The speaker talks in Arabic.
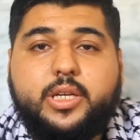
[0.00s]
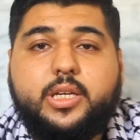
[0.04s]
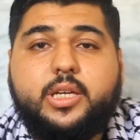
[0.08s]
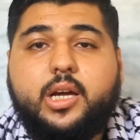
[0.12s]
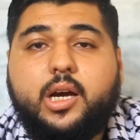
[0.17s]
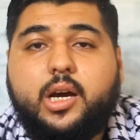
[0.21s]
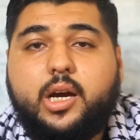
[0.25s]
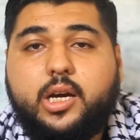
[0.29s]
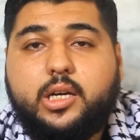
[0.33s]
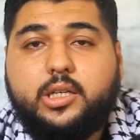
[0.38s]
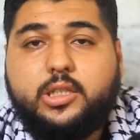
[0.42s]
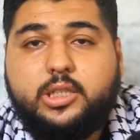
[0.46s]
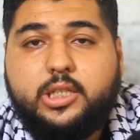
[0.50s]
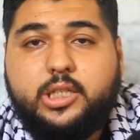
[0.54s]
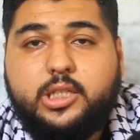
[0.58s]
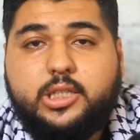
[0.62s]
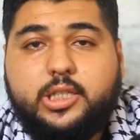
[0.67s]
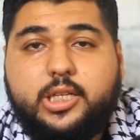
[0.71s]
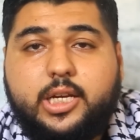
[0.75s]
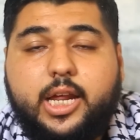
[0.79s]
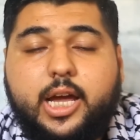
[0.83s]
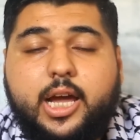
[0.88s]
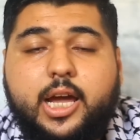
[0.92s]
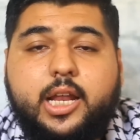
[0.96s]
هي
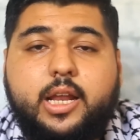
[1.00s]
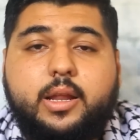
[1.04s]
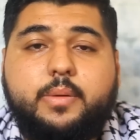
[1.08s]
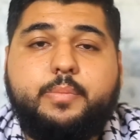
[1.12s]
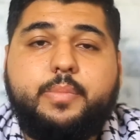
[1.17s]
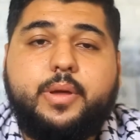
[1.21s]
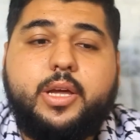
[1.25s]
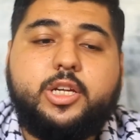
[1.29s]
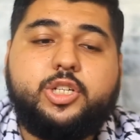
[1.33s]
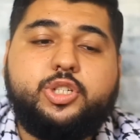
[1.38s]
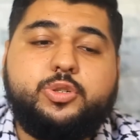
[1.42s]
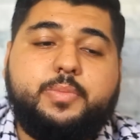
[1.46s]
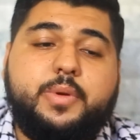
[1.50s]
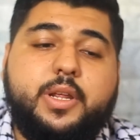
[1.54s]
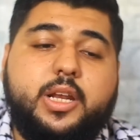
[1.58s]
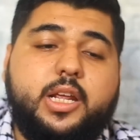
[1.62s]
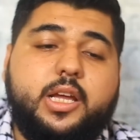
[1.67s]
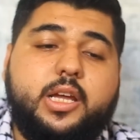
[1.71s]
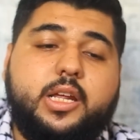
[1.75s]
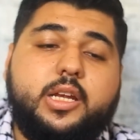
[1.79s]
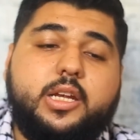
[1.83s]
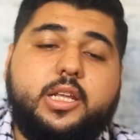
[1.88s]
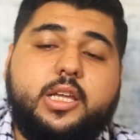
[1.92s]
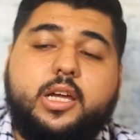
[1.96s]
قضية العالم
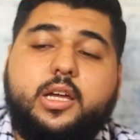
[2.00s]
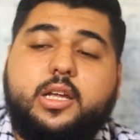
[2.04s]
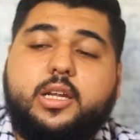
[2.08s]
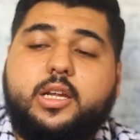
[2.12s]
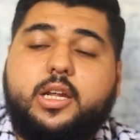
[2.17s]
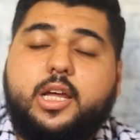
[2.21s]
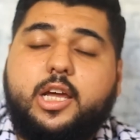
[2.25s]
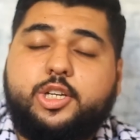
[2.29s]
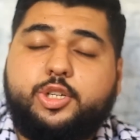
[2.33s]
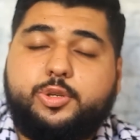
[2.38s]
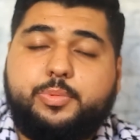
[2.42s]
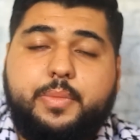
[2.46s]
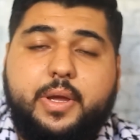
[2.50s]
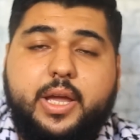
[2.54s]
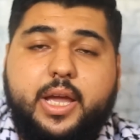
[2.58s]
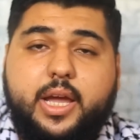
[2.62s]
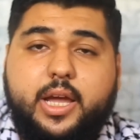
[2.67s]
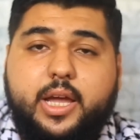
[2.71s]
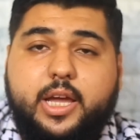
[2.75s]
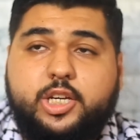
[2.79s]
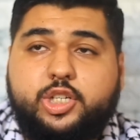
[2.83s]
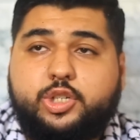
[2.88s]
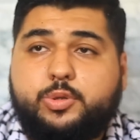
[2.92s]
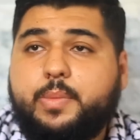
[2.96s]
بأجمعه لي
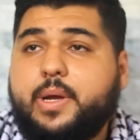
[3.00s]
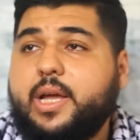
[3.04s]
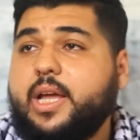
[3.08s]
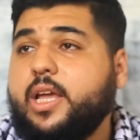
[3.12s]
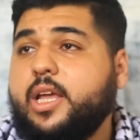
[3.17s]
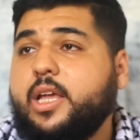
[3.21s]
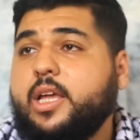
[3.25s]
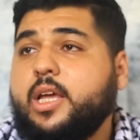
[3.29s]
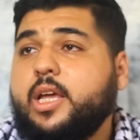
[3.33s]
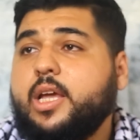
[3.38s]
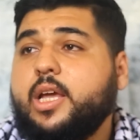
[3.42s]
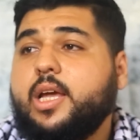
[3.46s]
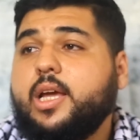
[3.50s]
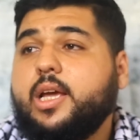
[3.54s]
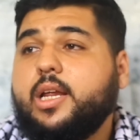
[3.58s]
أجمع أجمعه